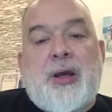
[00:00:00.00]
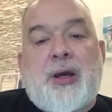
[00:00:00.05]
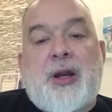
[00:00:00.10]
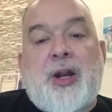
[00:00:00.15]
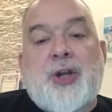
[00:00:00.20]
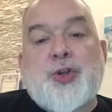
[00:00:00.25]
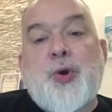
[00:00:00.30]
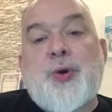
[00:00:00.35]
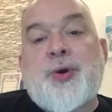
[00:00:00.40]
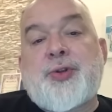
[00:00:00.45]

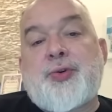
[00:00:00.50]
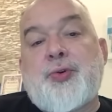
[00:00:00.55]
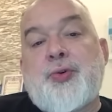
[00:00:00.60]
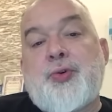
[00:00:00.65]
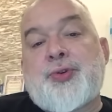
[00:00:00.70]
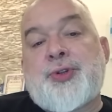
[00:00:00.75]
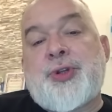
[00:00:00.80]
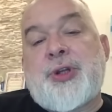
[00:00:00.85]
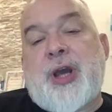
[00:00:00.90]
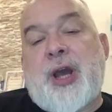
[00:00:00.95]
Хорошо, хоть у
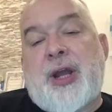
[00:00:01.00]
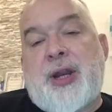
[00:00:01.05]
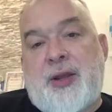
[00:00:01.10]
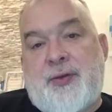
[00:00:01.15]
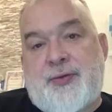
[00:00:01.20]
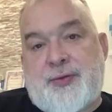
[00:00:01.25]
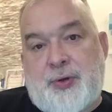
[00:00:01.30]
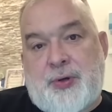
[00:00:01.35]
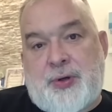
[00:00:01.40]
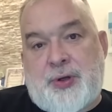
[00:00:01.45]
Южной
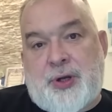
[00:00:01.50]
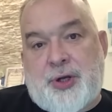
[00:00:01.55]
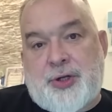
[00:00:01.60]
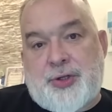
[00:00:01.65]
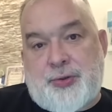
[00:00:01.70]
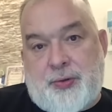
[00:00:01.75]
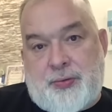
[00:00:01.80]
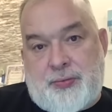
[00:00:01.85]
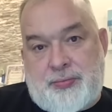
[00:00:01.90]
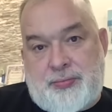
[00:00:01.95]
Кореи все
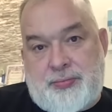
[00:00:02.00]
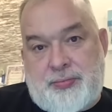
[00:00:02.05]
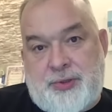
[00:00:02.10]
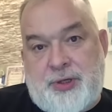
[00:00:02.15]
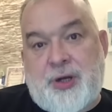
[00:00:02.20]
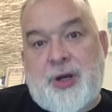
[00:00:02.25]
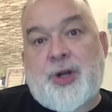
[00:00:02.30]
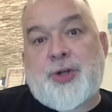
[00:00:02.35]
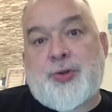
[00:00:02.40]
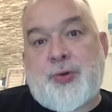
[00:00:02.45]
хорошо.
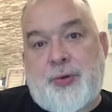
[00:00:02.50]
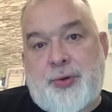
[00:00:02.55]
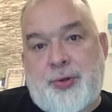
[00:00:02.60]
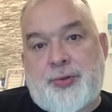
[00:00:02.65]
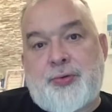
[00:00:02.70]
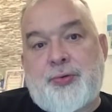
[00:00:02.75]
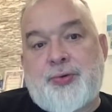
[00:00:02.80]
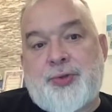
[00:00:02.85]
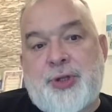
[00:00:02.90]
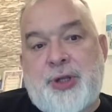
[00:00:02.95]
Хорошо,
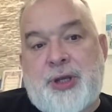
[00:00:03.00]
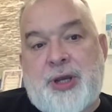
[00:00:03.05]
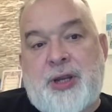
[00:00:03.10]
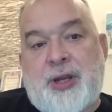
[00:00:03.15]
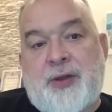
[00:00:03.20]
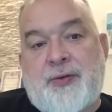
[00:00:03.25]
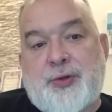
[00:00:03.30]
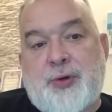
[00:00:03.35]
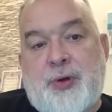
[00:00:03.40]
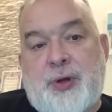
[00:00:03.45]
хоть у Южной
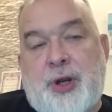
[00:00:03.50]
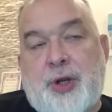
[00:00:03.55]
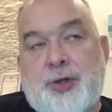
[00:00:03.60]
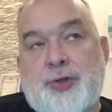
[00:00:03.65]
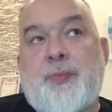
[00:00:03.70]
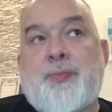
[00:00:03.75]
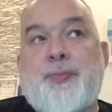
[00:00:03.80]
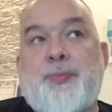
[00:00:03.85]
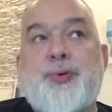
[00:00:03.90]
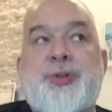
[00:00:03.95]
Кореи все
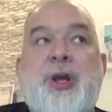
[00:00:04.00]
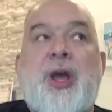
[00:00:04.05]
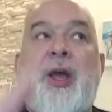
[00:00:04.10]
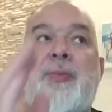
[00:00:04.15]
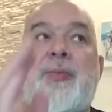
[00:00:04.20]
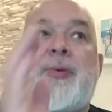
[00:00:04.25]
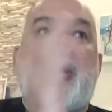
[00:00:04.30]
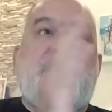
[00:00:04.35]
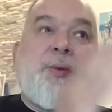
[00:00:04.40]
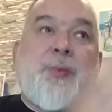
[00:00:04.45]
хорошо.
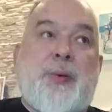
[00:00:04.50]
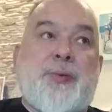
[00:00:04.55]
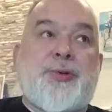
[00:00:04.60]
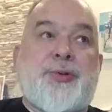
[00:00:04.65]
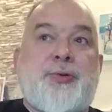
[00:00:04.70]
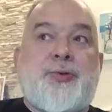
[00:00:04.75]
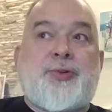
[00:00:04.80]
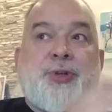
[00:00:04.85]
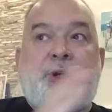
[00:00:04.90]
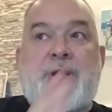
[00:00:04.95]
Пускай Америка
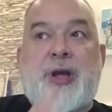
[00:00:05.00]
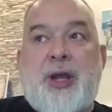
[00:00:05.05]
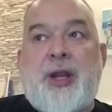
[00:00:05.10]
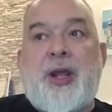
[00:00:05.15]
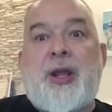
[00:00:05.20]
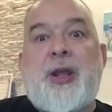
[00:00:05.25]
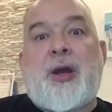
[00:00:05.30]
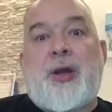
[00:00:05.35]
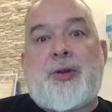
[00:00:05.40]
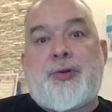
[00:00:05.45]
поможет Южной
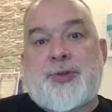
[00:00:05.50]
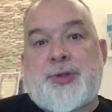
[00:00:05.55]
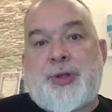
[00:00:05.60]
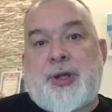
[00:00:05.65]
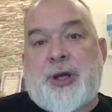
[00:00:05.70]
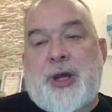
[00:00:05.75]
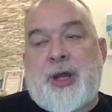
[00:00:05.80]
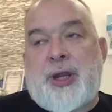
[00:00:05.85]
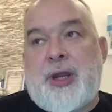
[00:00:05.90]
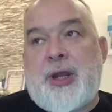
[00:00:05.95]
Корее, а
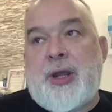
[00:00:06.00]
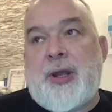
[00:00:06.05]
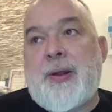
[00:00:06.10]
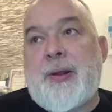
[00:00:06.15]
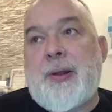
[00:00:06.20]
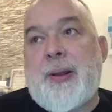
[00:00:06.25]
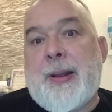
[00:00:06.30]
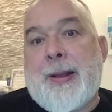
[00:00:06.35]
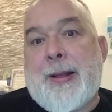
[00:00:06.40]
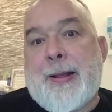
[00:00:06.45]
Южная Корея